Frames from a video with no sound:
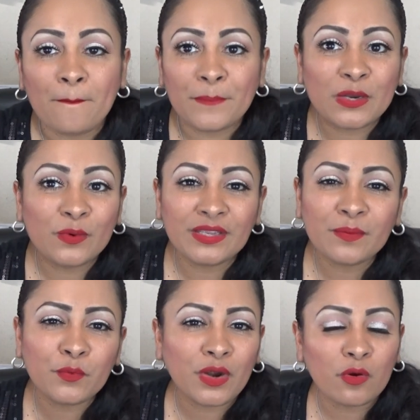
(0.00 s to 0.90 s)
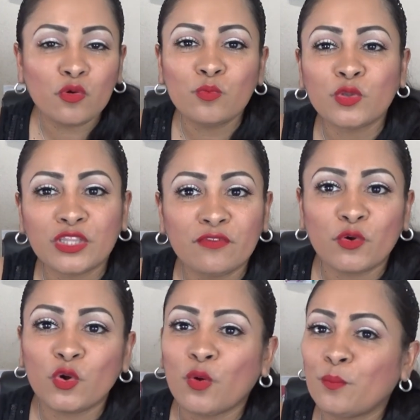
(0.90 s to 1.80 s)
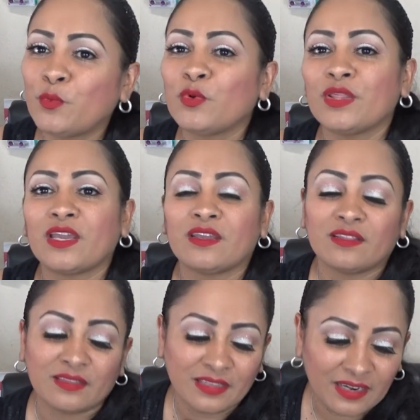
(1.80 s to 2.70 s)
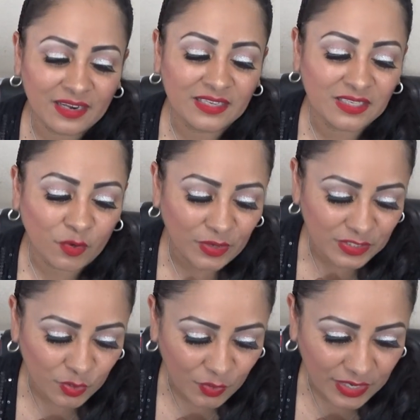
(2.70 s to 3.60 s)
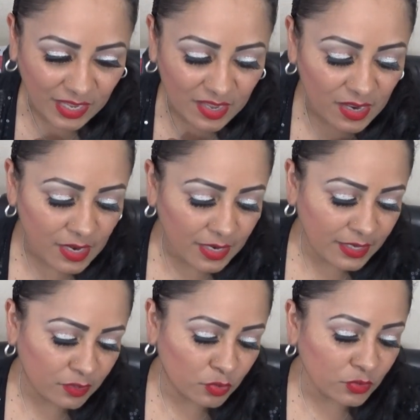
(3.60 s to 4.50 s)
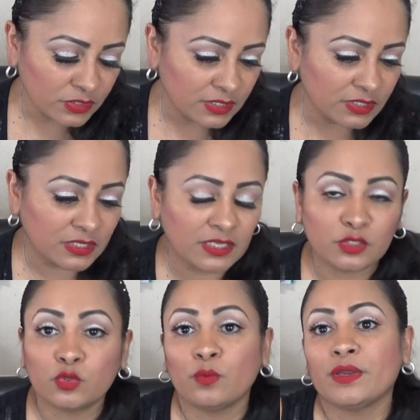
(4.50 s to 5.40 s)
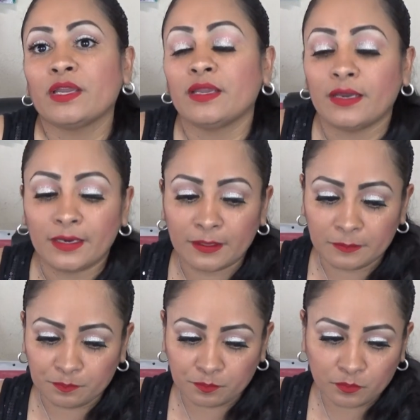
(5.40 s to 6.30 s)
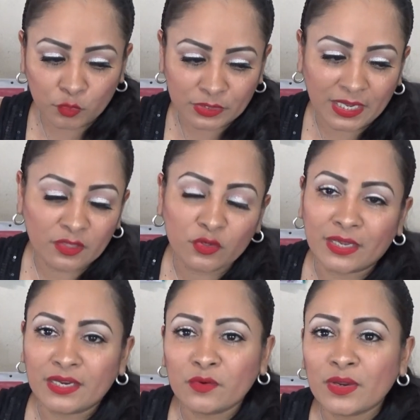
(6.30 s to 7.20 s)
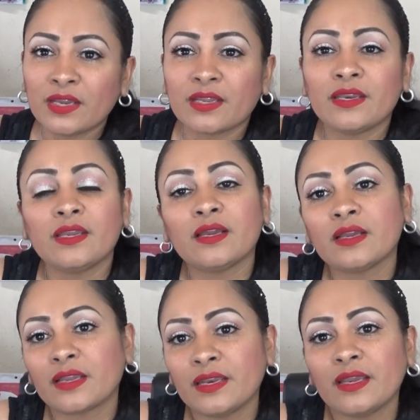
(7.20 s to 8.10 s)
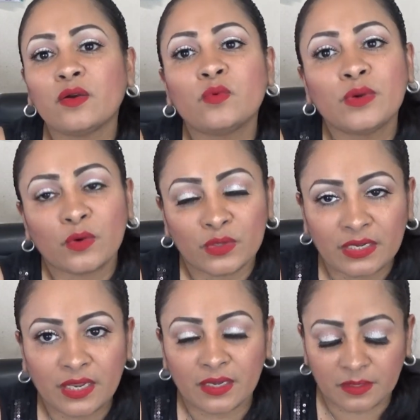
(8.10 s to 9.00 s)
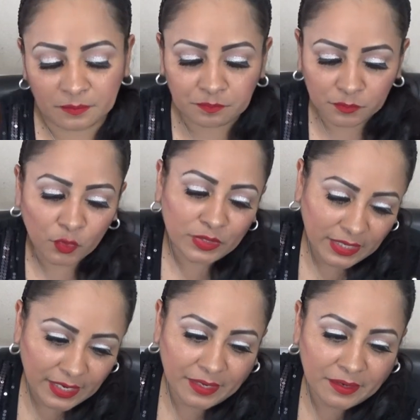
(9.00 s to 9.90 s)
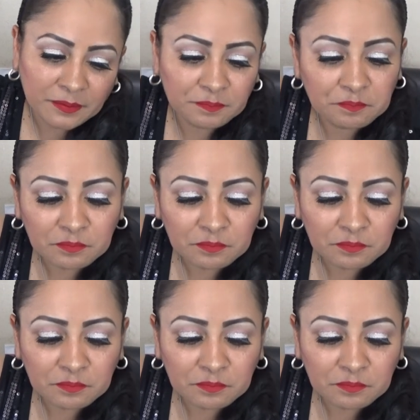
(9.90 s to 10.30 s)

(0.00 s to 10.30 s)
Pero ella por algún motivo no pude tener esa conexión con ella. Entonces estuve ah, buscando y quería una, quería, quería otra, otra caer.